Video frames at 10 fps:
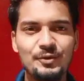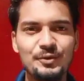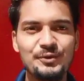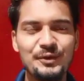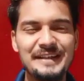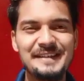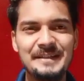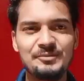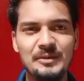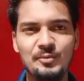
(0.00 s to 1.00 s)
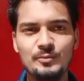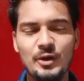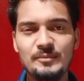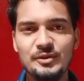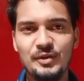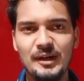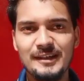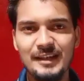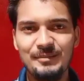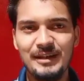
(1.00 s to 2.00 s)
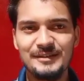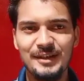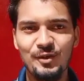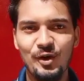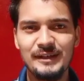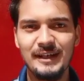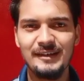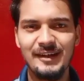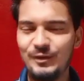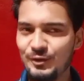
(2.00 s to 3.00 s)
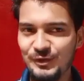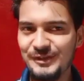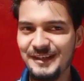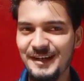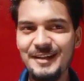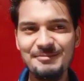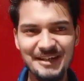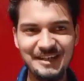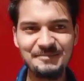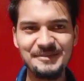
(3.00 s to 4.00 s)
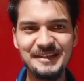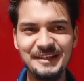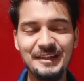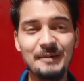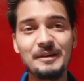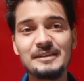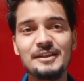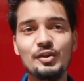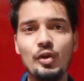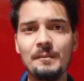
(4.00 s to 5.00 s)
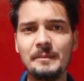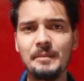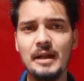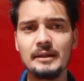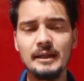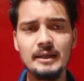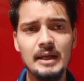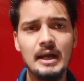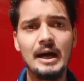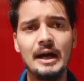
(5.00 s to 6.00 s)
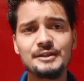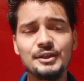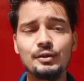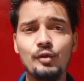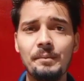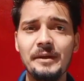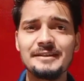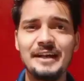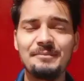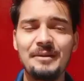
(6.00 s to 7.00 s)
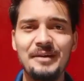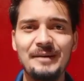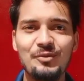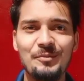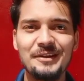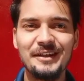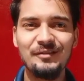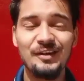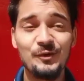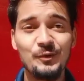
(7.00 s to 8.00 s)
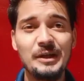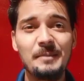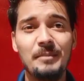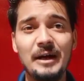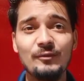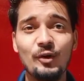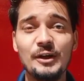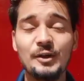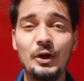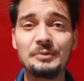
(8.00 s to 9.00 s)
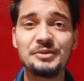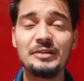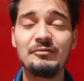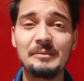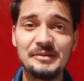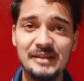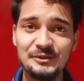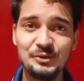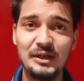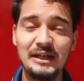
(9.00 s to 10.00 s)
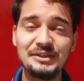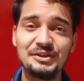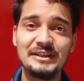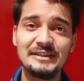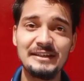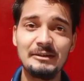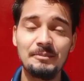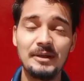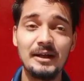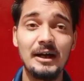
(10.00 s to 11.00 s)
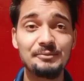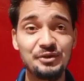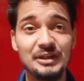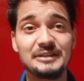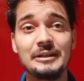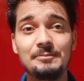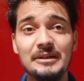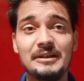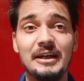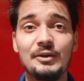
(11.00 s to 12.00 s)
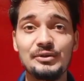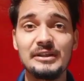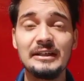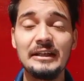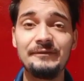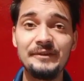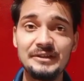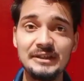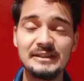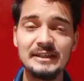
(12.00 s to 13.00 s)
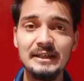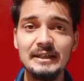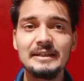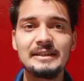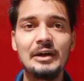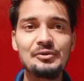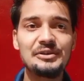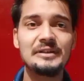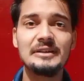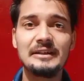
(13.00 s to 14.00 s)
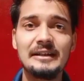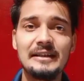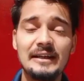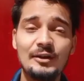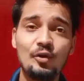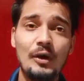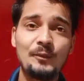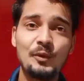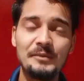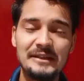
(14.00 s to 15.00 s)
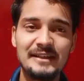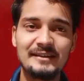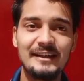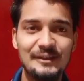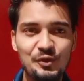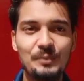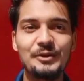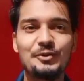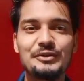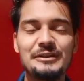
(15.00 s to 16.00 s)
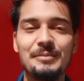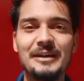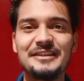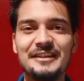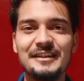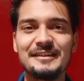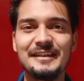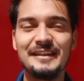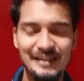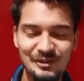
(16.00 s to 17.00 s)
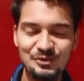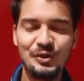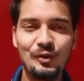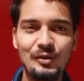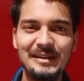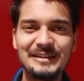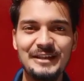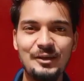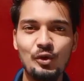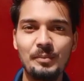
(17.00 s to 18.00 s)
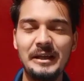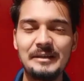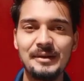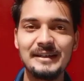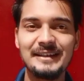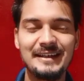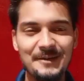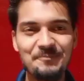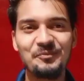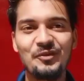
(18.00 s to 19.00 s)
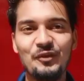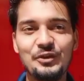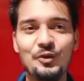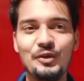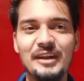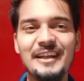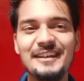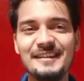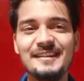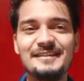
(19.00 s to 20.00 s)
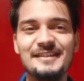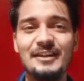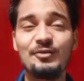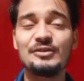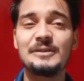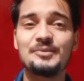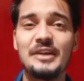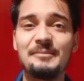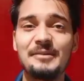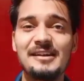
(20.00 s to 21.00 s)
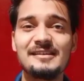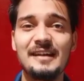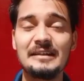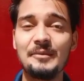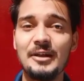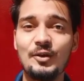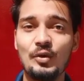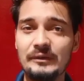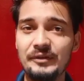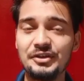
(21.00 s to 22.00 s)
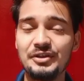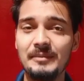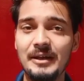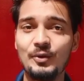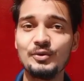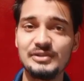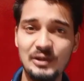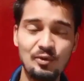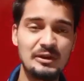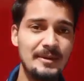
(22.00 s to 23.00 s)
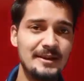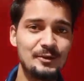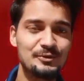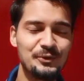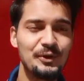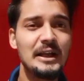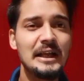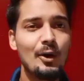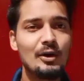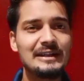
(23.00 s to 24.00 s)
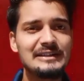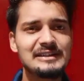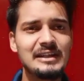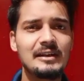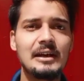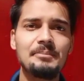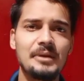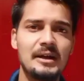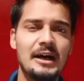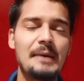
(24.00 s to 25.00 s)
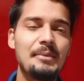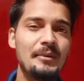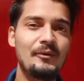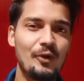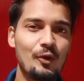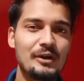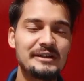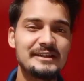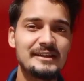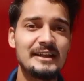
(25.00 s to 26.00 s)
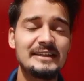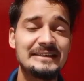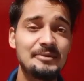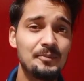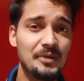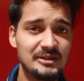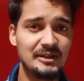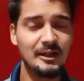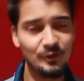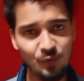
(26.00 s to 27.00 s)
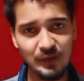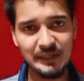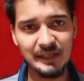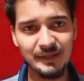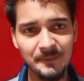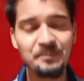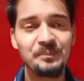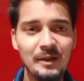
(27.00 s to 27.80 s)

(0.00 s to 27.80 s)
तो दोस्तों कैसे हैं आप सब लोग बहुत बहुत स्वागत है हमारे चैनल गॉड टेक्निकल दोस्तों सिखाना मेरा काम सीखना आपका सीधे टॉपिक पर आते हैं आज का जो टॉपिक है जहां पर मैं आपको बताने वाला हूं कि माय वॉलेट का ऑप्शन वापस आ चुका है शेयर चैट पर अब शेयर चैट पर क्या उसके नए फीचर्स हैं क्या उसके अंदर नए देखने को आपको मिल सकता है इसके ऊपर थोड़ी सी बातचीत करते हैं जो लोग हमारे चैनल को पहली बार देख रहे हैं वो वीडियो को लाइक करते हैं चैनल को सब्सक्राइब करके साथ में लगे नोटिफिकेशन बेल को जरूर दबा दें दोस्तों और इंस्टाग्राम पर आप हमें फॉलो कर सकते हैं किसी भी पर्सनल इंक्वायरी के लिए